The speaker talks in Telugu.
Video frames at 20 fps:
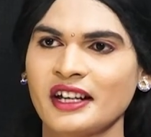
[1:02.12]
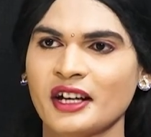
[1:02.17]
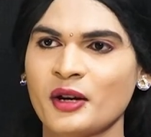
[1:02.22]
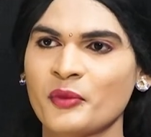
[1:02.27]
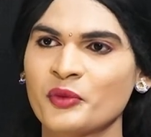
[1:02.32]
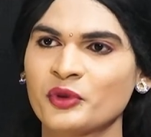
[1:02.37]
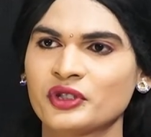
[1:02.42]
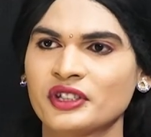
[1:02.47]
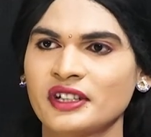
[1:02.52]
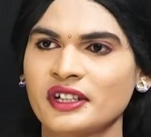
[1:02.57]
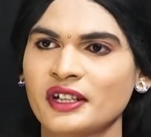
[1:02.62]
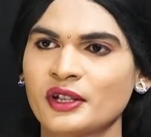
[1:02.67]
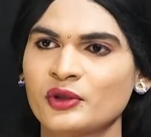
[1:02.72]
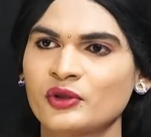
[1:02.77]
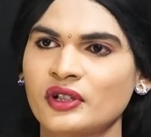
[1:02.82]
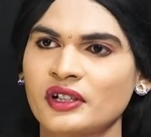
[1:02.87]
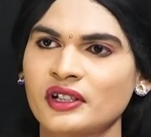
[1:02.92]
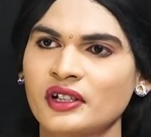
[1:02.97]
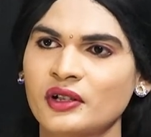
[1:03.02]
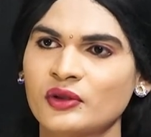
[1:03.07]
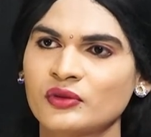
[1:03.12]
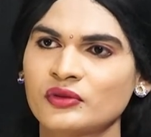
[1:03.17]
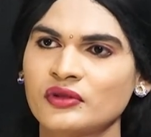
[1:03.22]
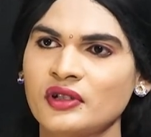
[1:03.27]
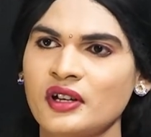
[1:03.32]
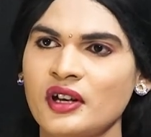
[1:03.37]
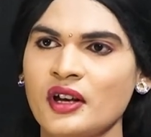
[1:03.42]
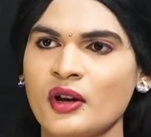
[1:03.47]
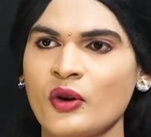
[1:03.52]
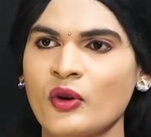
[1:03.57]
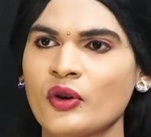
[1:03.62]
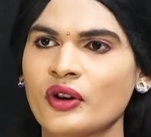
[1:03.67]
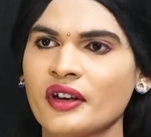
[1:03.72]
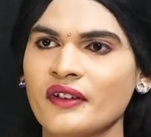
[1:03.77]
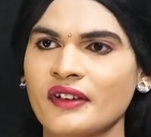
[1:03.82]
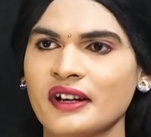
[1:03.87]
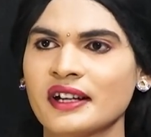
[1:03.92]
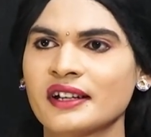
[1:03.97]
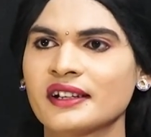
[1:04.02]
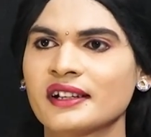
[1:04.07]
లేకపోతే లేదు అన్నాను ఓకే
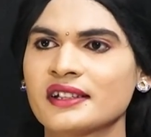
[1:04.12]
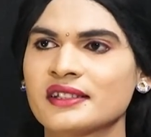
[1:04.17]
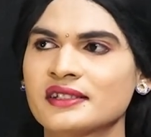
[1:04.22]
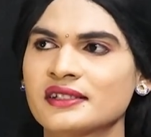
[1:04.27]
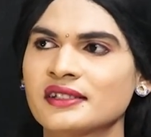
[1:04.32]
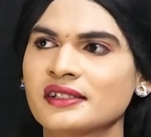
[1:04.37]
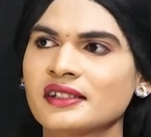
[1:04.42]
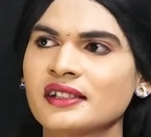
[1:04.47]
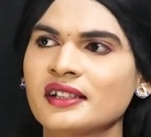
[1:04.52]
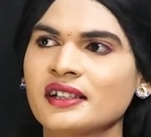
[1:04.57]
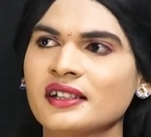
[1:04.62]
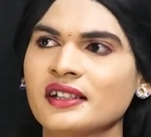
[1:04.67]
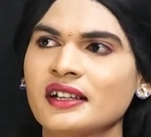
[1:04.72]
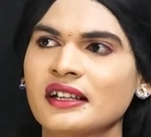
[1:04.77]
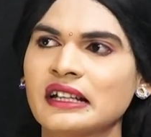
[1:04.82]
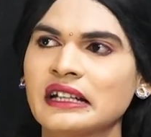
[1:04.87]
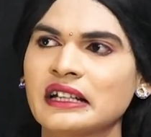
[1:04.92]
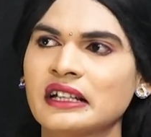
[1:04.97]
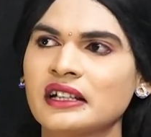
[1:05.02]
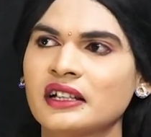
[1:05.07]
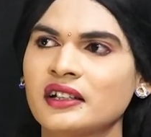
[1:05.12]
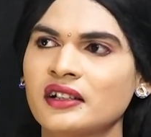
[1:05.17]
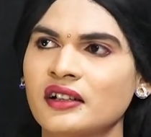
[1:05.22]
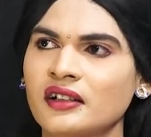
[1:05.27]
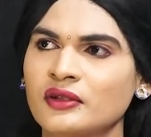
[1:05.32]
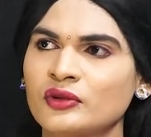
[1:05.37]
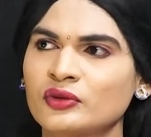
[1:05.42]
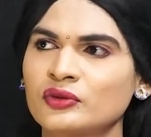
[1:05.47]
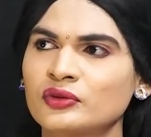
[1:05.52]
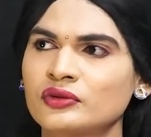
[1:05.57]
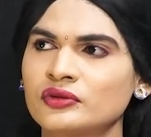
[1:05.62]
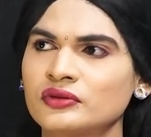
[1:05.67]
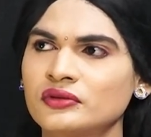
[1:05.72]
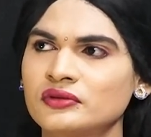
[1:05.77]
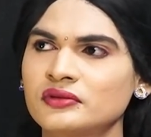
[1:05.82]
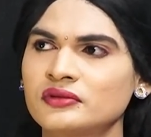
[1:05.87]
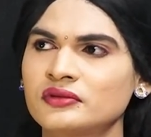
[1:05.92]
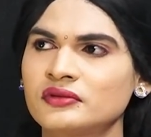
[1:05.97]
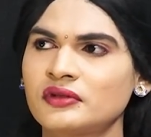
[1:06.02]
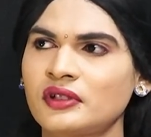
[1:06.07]
వాళ్ళకి నచ్చింది నాకు
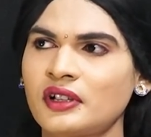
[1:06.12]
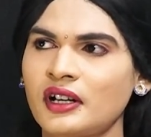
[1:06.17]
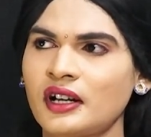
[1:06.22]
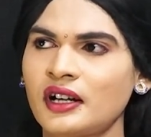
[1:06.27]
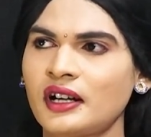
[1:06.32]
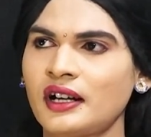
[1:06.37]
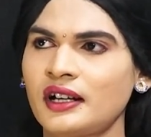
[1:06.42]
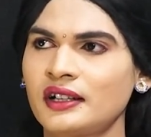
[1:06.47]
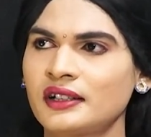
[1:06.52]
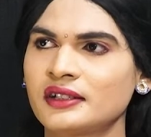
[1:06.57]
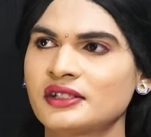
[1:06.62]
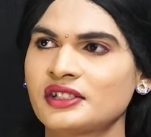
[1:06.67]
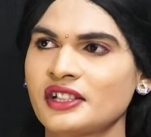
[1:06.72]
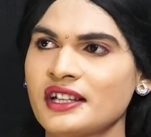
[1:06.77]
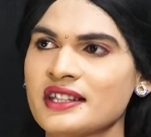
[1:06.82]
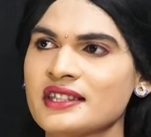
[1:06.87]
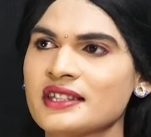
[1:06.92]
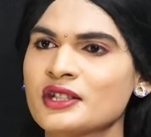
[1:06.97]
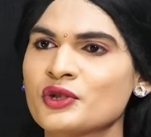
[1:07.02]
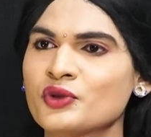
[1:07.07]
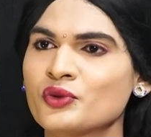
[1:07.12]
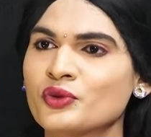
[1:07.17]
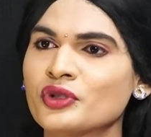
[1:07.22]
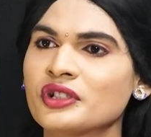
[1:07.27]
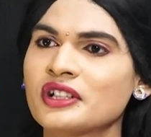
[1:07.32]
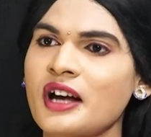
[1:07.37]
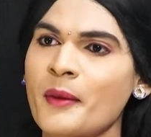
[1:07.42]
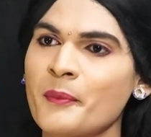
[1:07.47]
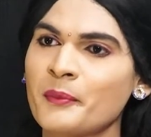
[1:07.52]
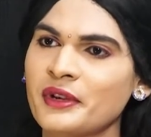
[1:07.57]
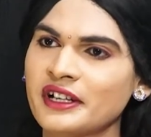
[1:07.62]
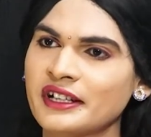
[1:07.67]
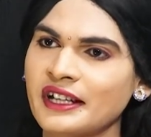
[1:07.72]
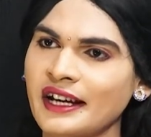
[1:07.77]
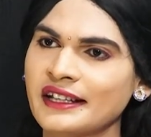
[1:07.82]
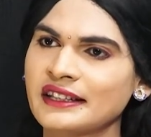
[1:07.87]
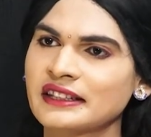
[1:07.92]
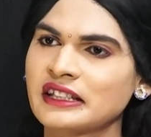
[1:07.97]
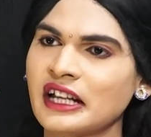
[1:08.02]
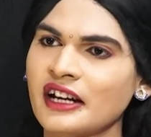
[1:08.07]
చేసి షూట్ కంప్లీట్
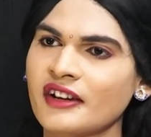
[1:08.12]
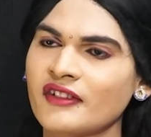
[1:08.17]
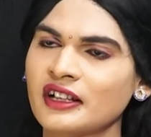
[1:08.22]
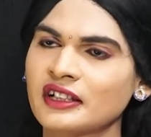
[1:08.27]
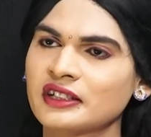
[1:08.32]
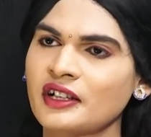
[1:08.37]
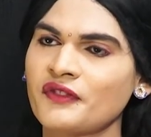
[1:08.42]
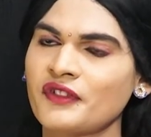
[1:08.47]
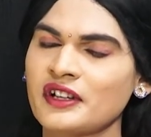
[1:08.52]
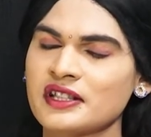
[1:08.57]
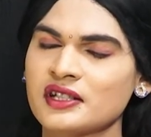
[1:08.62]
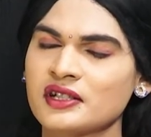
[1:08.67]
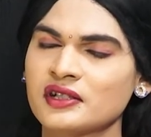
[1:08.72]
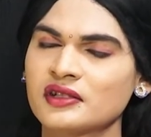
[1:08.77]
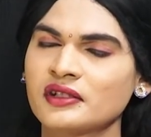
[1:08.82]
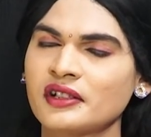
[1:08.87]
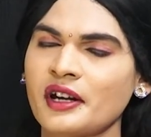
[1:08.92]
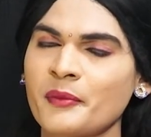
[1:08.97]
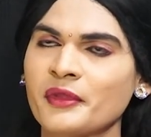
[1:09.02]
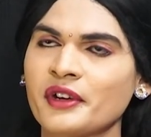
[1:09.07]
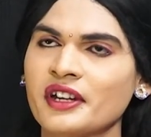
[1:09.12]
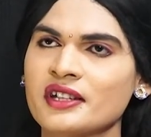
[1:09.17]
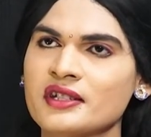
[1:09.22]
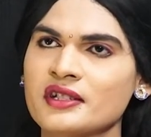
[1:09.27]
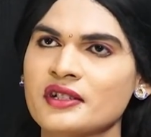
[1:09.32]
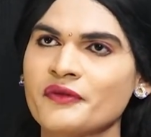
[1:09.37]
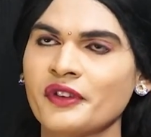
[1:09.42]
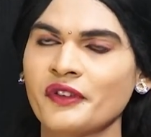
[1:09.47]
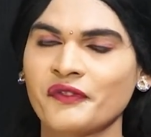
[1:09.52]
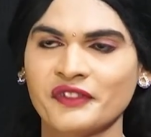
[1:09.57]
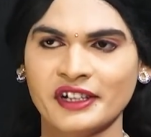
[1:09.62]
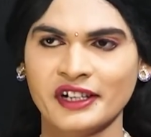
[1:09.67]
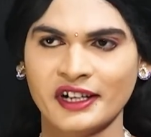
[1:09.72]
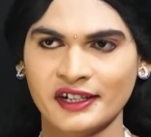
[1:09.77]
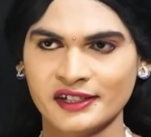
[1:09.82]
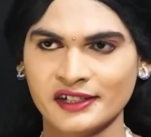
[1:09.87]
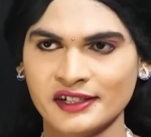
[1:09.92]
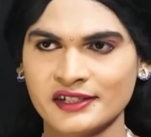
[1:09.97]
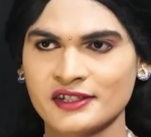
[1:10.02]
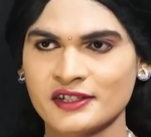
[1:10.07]
అయిన తర్వాత ఫస్ట్ రెమినేషన్ ఫిఫ్టీన్
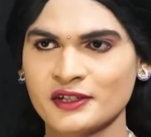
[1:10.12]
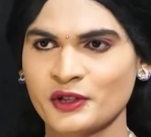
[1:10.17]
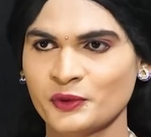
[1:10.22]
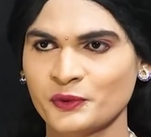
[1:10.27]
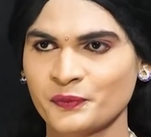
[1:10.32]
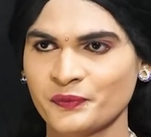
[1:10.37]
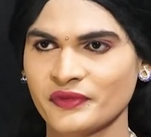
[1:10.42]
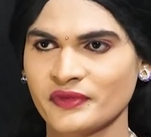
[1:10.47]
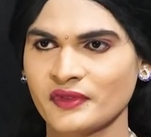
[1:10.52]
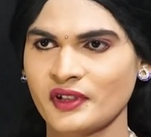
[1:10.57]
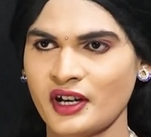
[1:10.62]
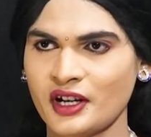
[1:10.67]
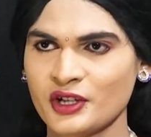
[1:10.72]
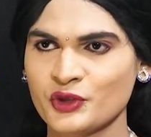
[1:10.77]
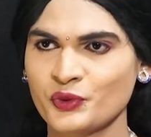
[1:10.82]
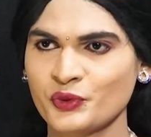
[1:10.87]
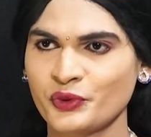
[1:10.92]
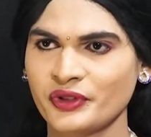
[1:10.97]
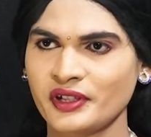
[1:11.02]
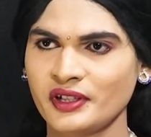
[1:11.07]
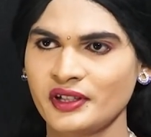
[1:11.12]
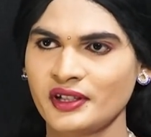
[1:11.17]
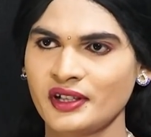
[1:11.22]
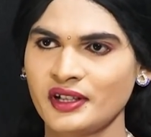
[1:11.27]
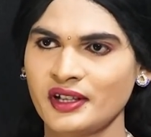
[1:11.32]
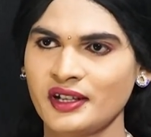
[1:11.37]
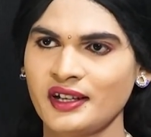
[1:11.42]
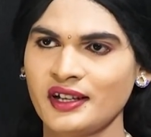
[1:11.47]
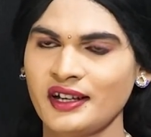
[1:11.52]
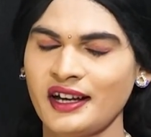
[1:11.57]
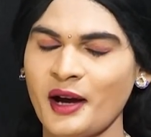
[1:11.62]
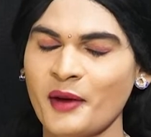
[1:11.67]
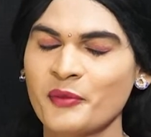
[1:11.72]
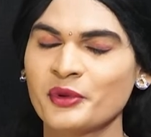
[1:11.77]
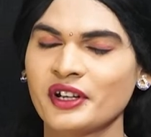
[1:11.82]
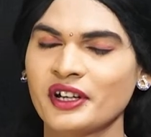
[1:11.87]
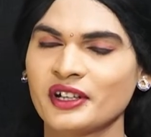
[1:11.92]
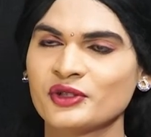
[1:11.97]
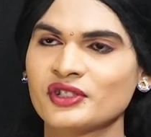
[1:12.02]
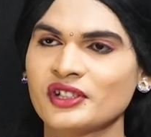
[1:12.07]
హండ్రెడ్ ఇచ్చారు ఆ షూట్కి
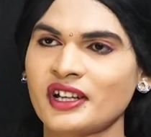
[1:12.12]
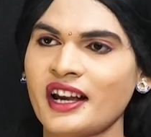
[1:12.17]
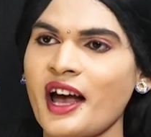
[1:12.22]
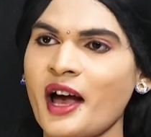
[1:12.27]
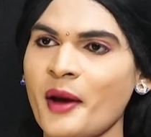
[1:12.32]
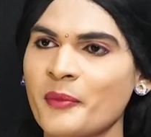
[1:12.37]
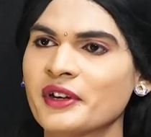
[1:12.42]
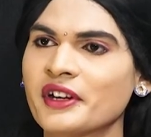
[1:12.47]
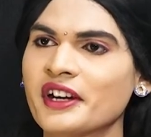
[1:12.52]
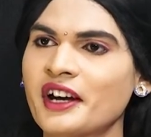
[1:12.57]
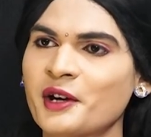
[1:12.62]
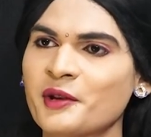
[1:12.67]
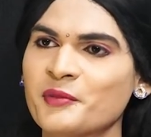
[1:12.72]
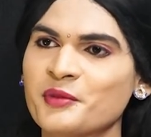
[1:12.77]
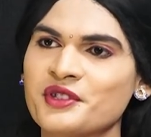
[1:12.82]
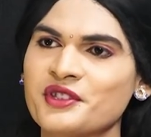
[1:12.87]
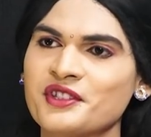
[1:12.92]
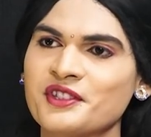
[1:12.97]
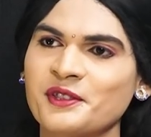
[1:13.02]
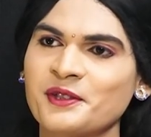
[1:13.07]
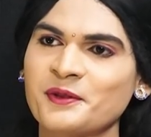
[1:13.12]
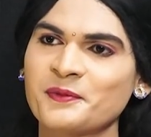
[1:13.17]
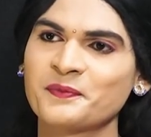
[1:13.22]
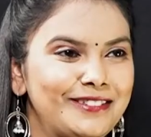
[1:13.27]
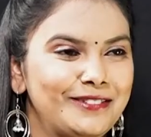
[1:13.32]
అప్పుడు నాకు చాలా హ్యాపీగా అనిపించింది